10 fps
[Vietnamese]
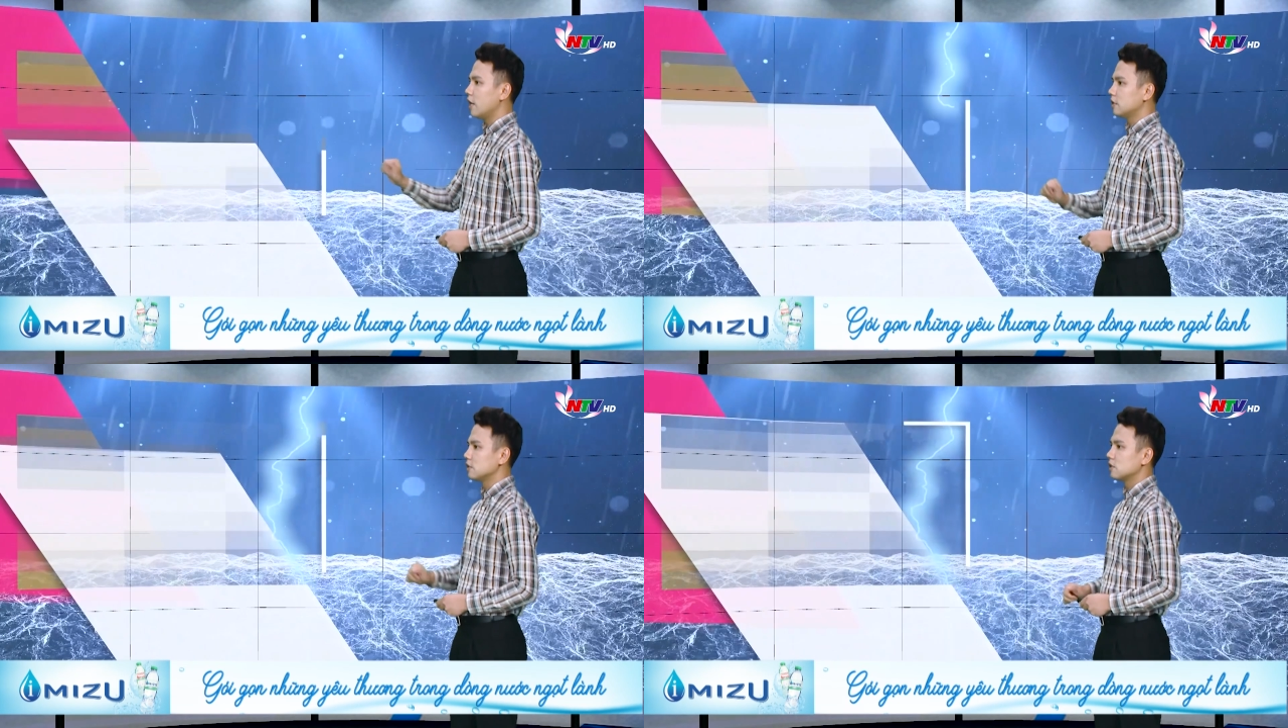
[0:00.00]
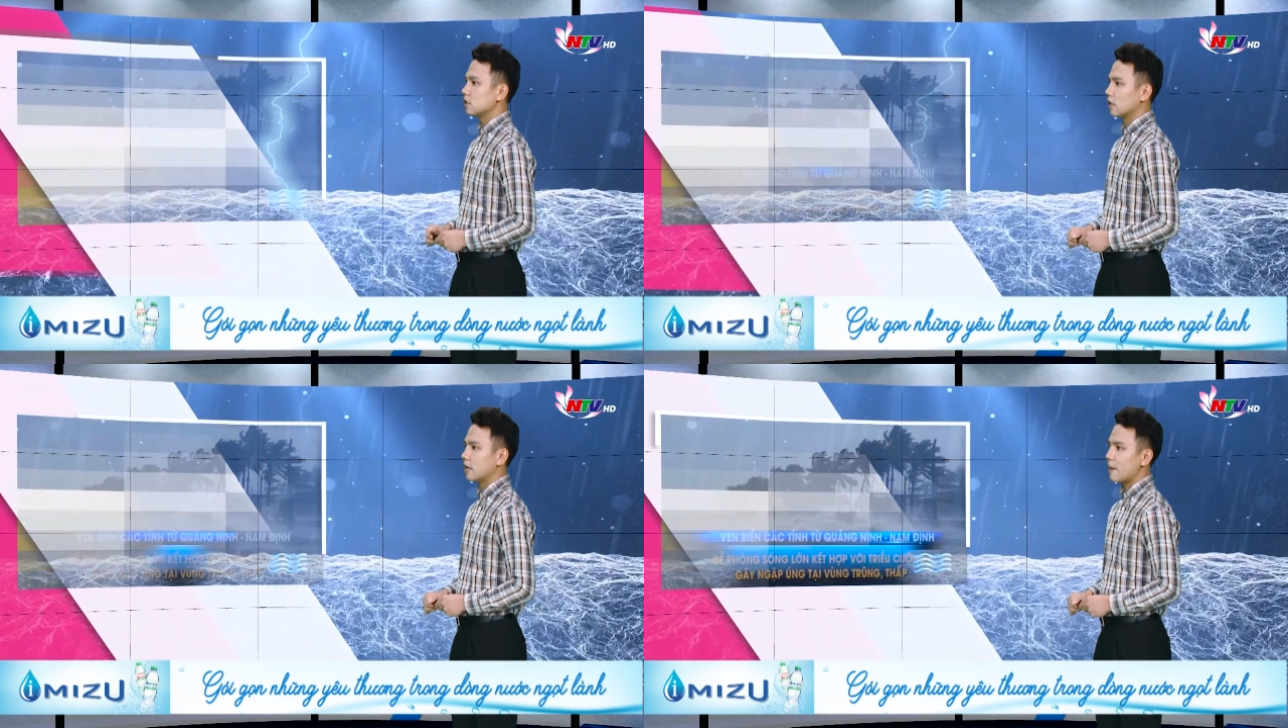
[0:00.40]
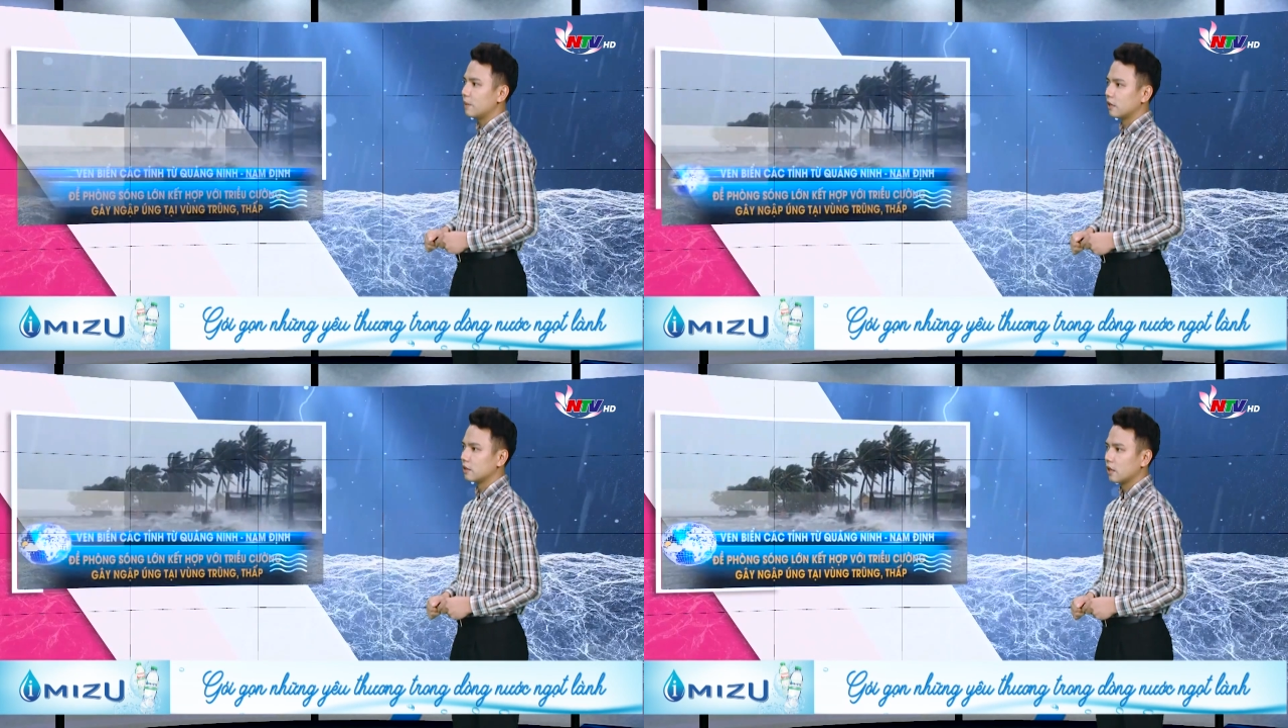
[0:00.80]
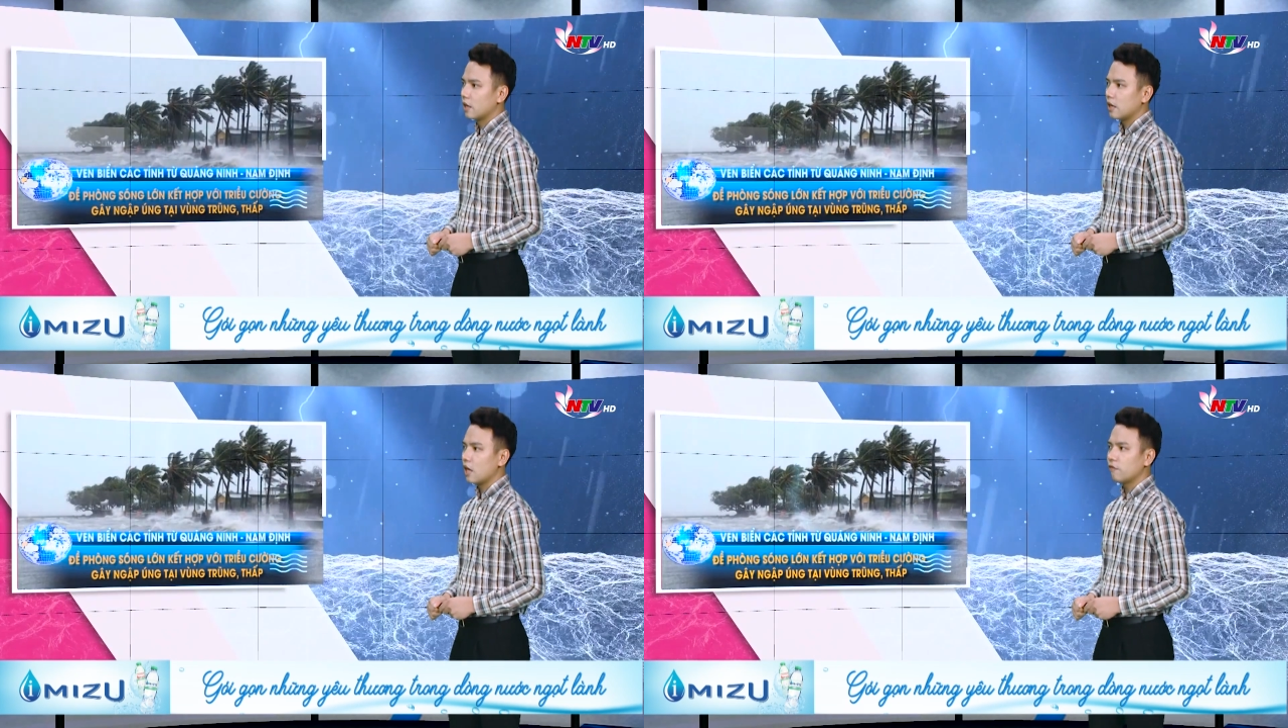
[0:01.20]
Ninh cho tới Nam Định,
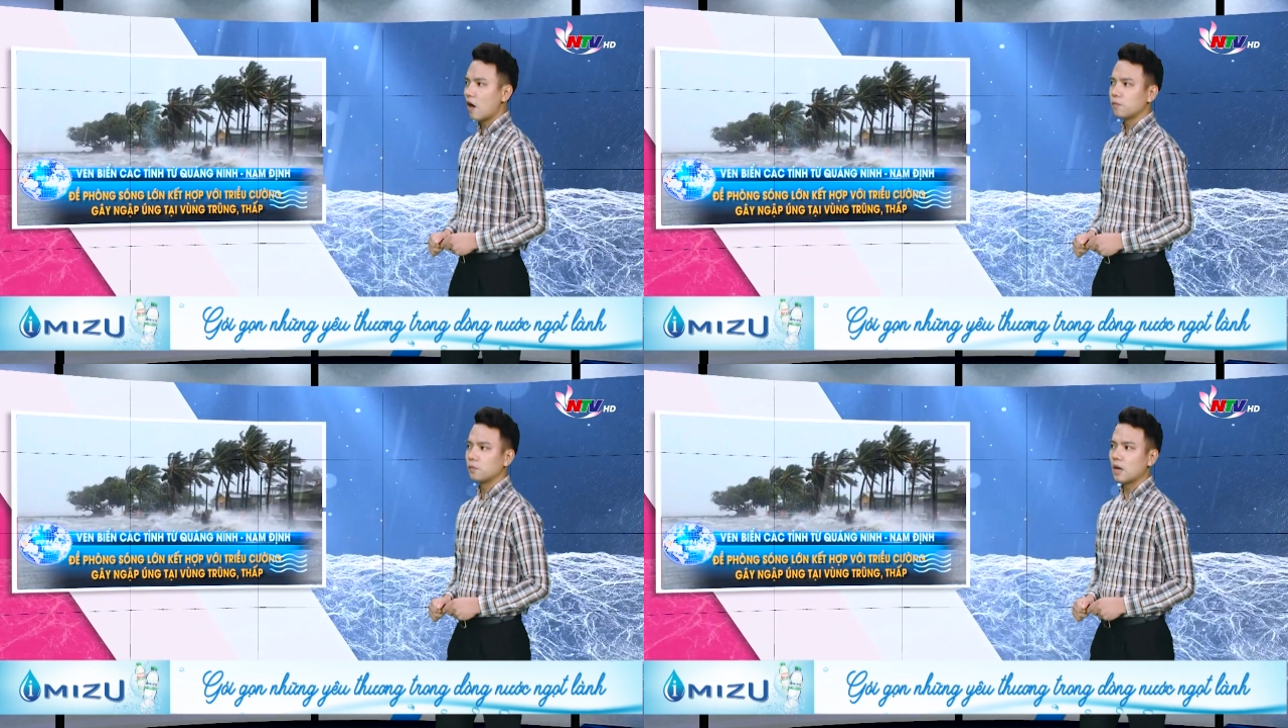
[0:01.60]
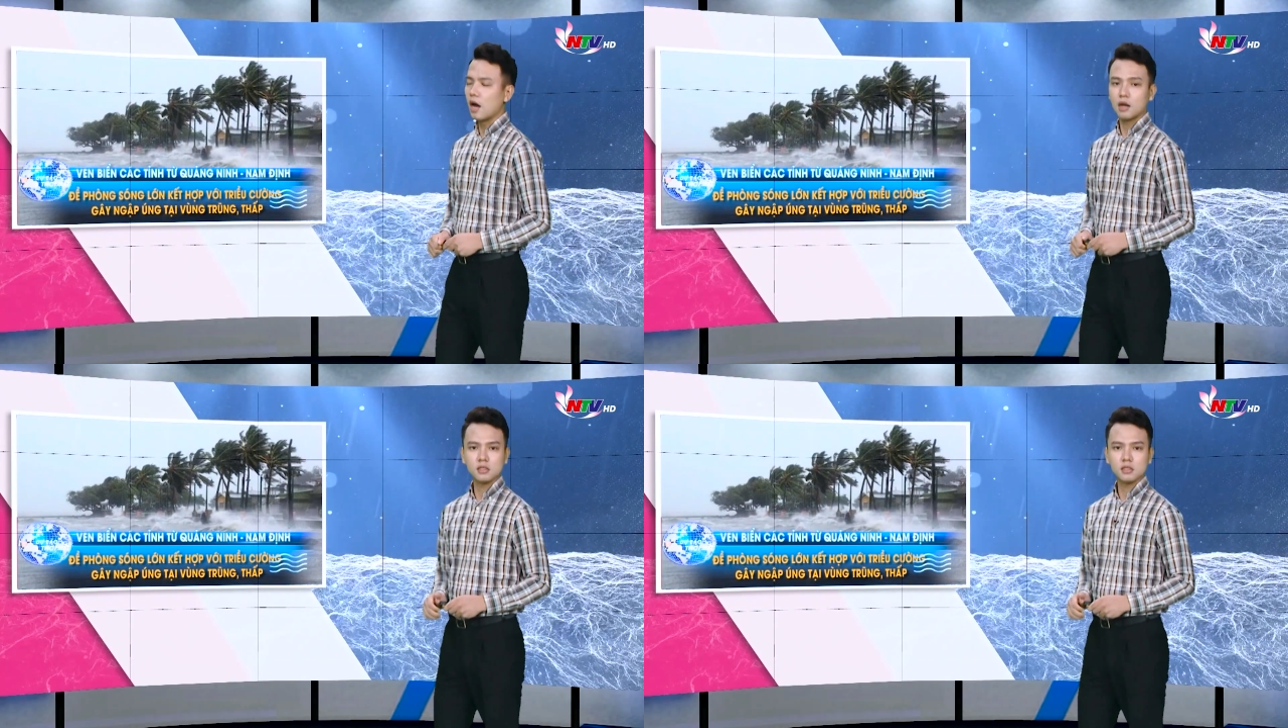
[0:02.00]
đề phòng ờ,